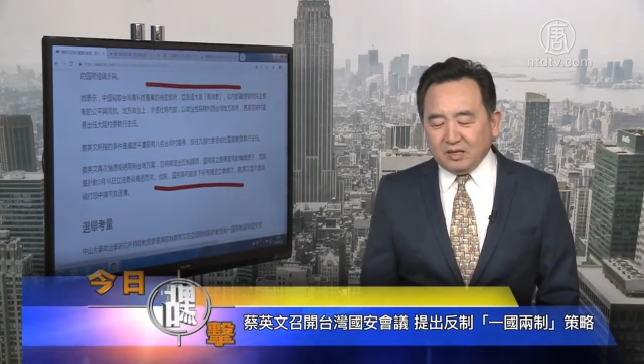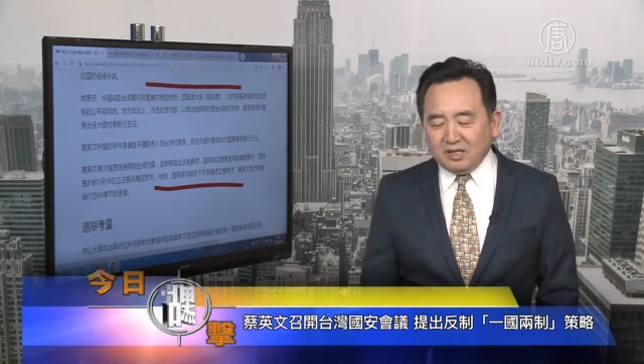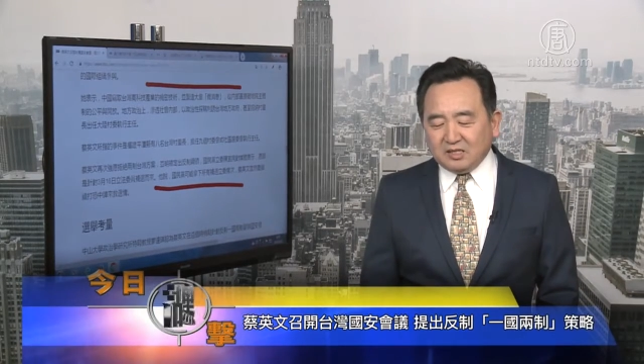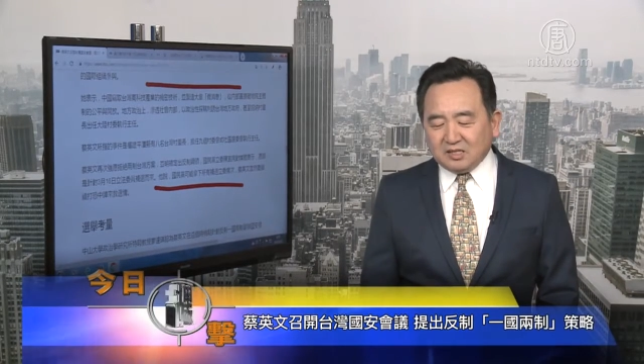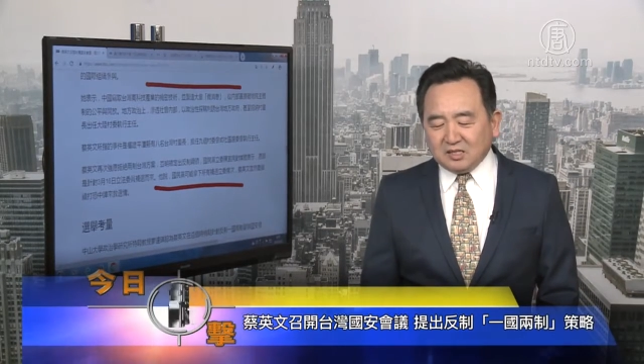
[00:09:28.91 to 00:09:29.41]

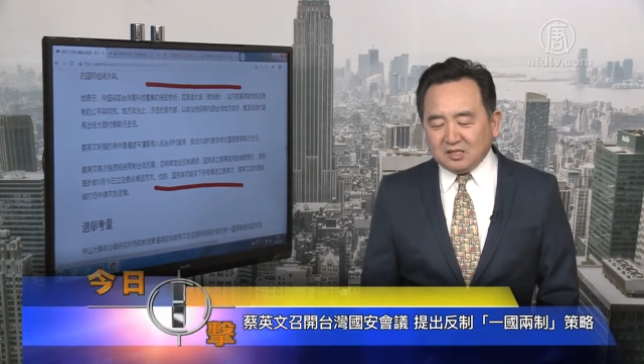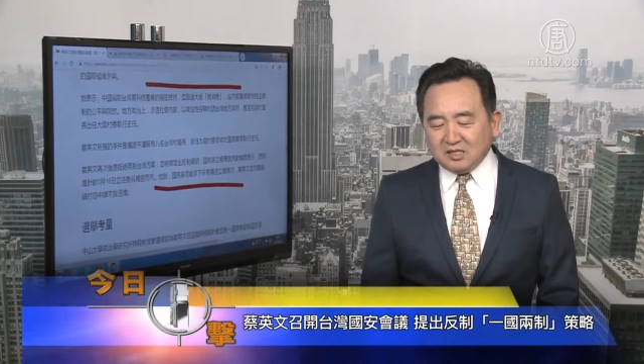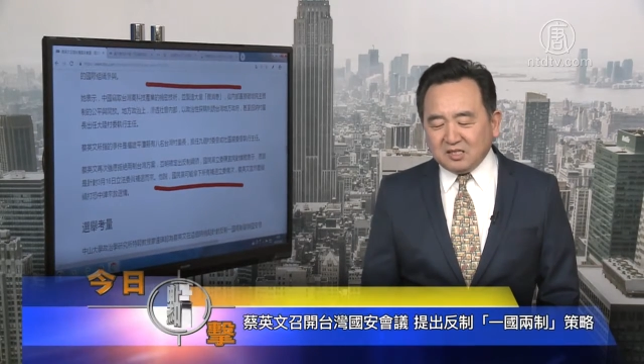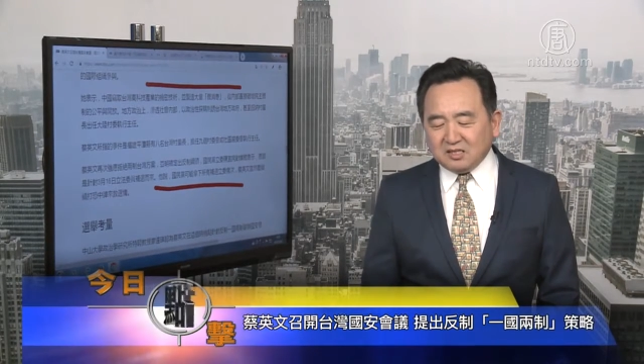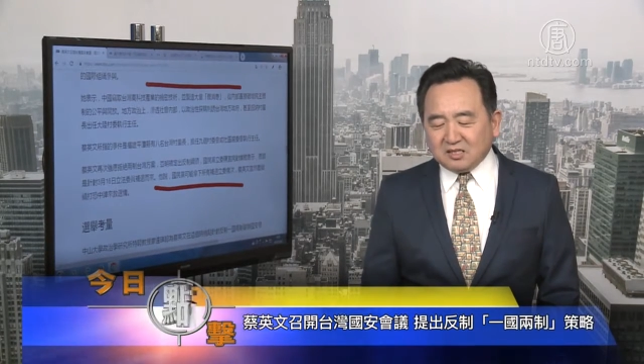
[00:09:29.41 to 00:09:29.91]
以政治
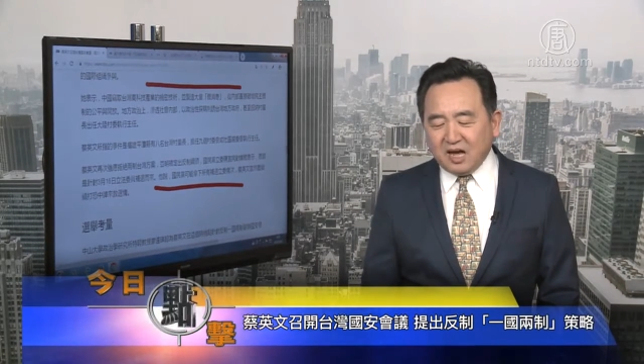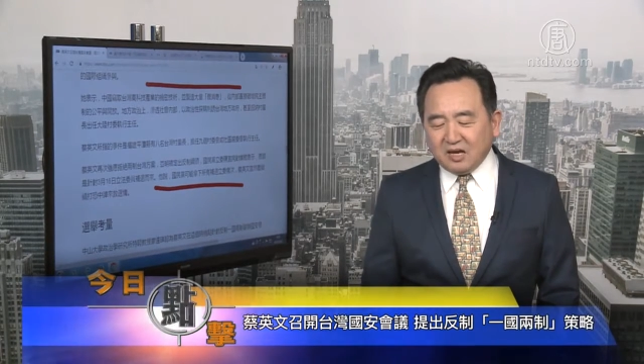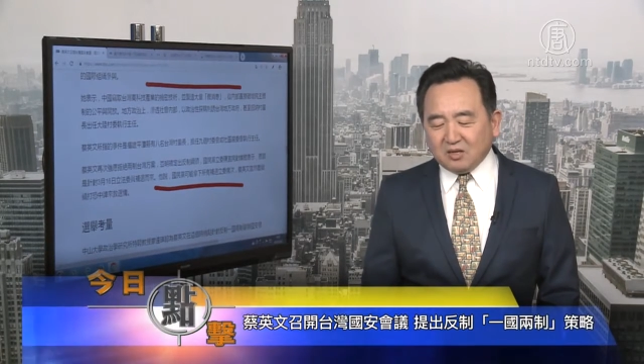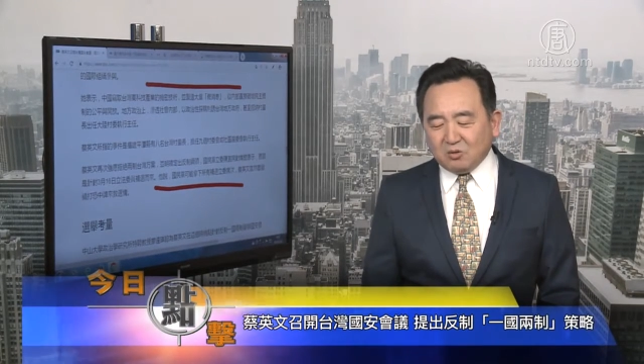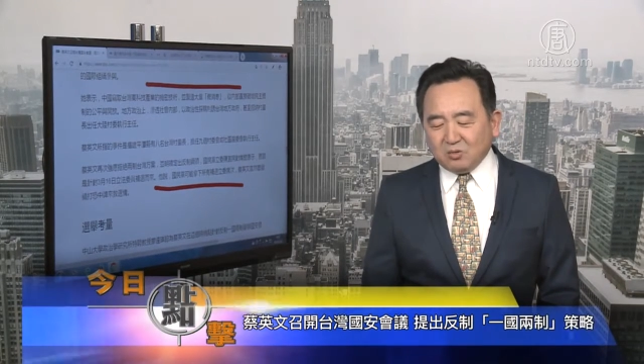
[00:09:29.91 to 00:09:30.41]
性
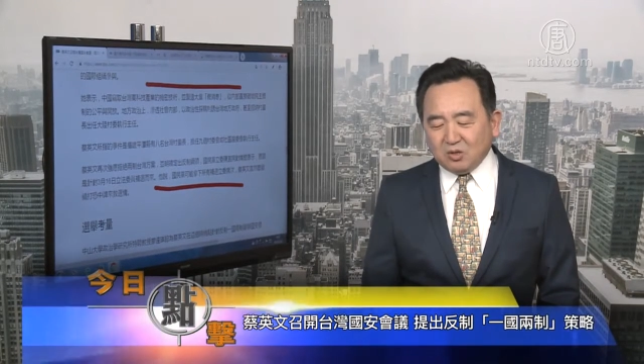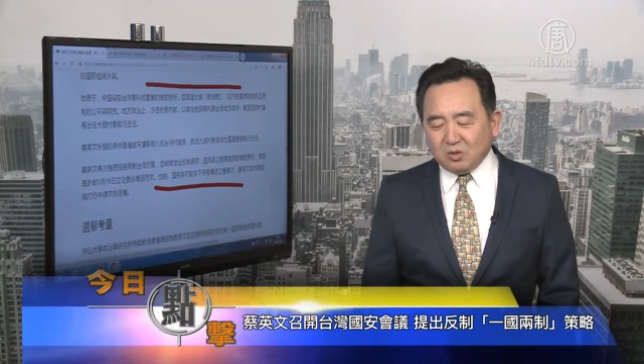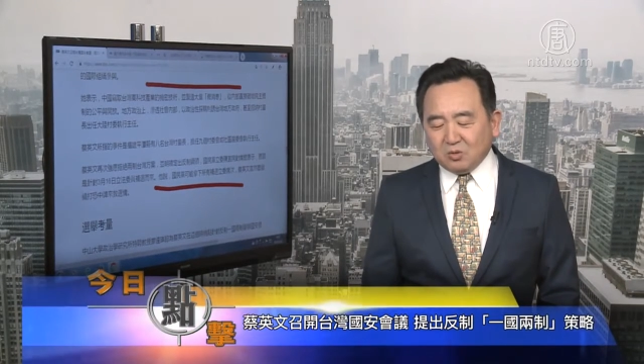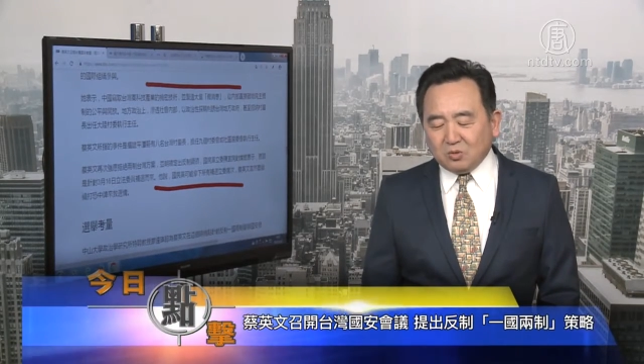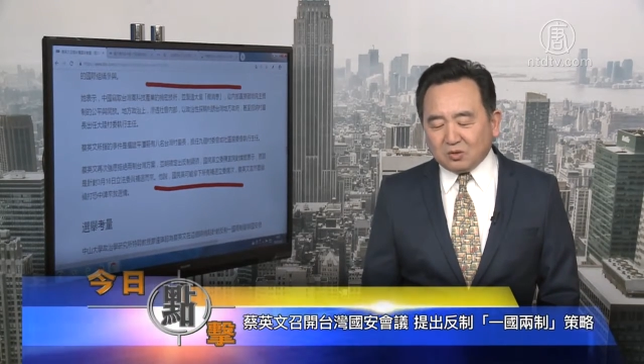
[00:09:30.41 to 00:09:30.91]
采购
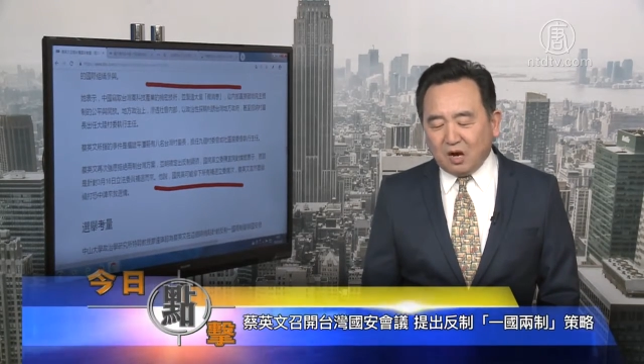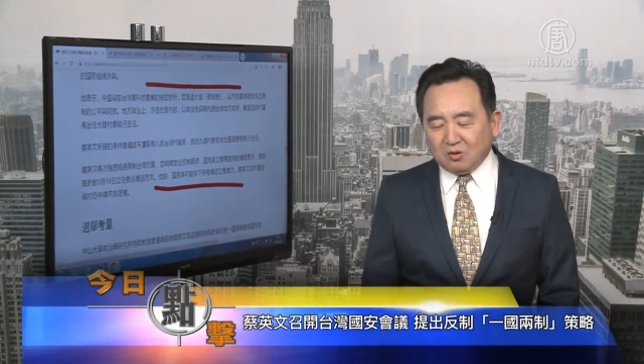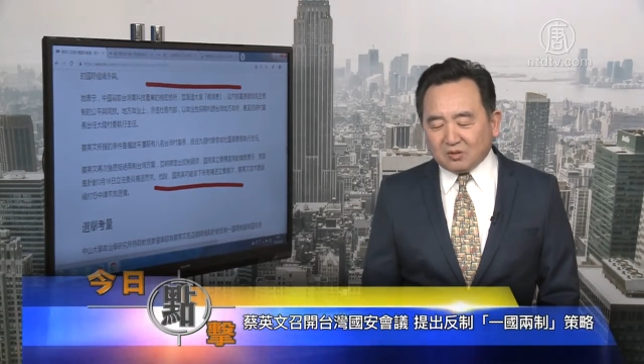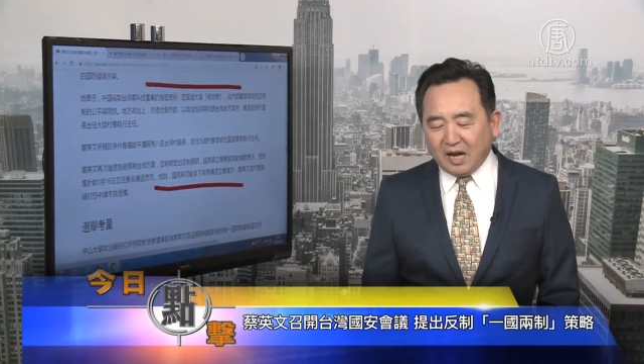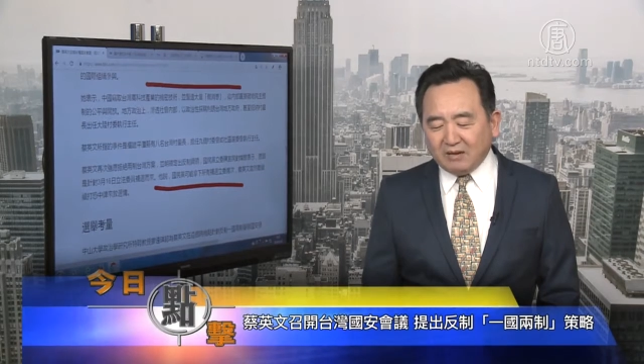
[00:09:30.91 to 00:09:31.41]
诱
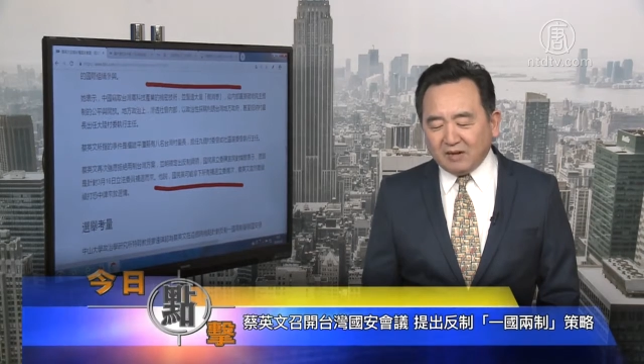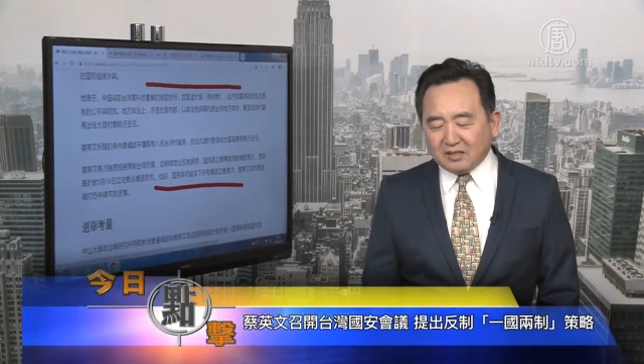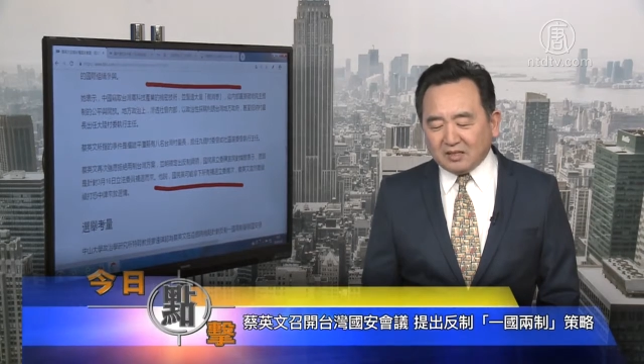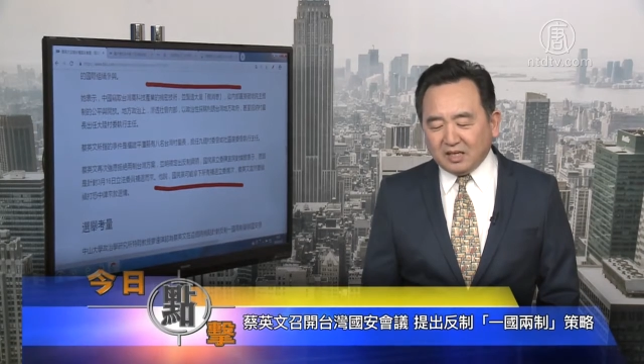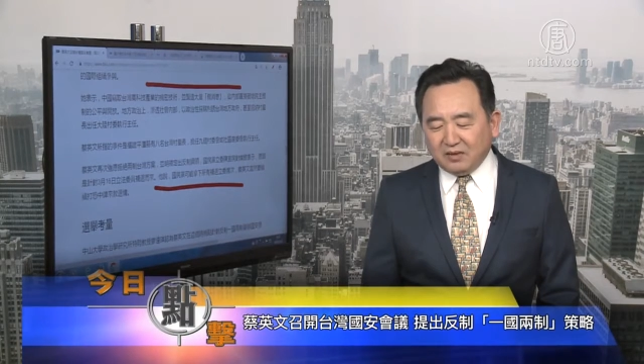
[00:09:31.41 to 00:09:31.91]
导台
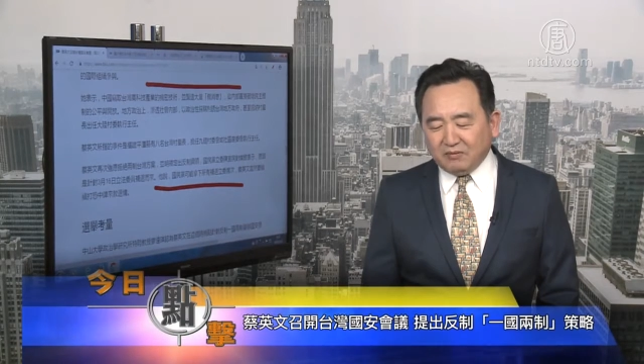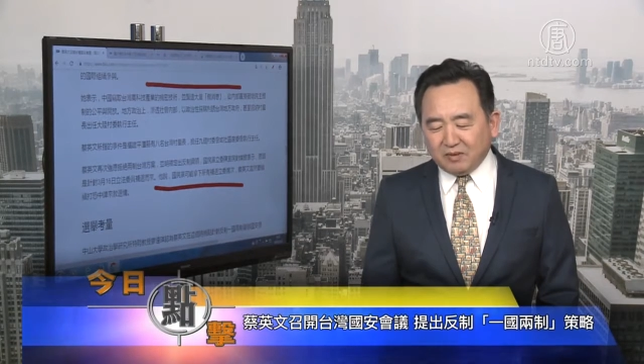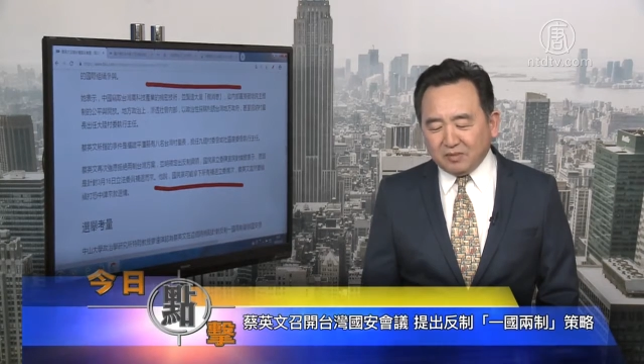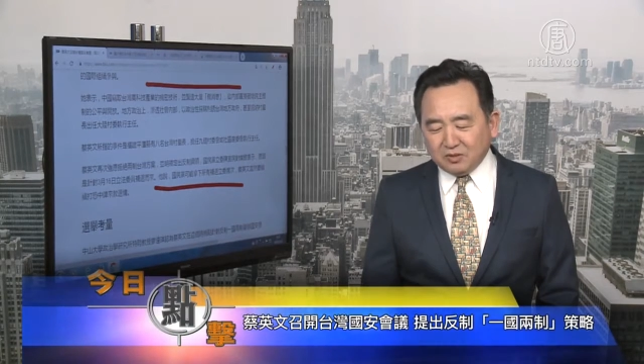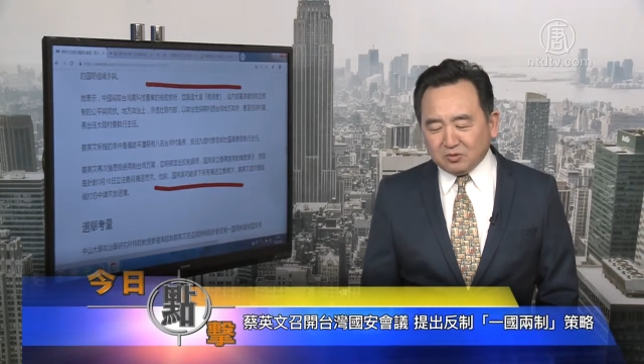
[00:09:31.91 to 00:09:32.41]
湾的地
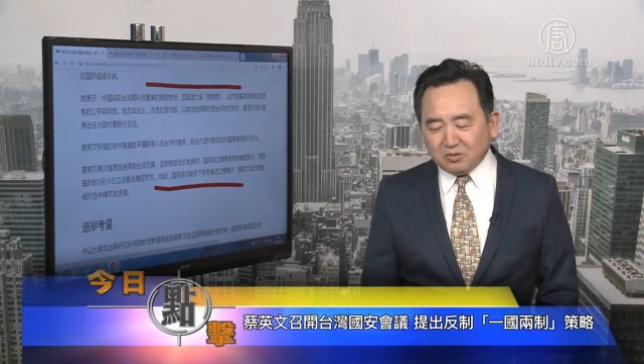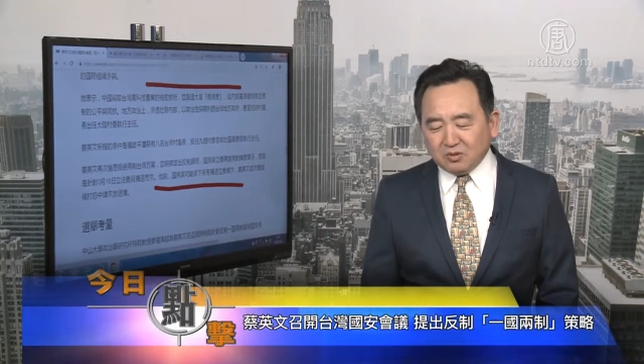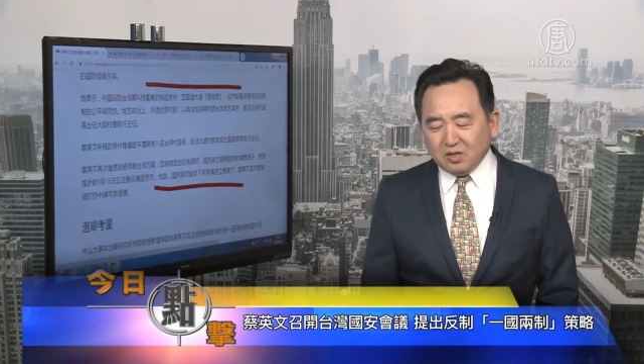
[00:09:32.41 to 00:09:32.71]
方民众，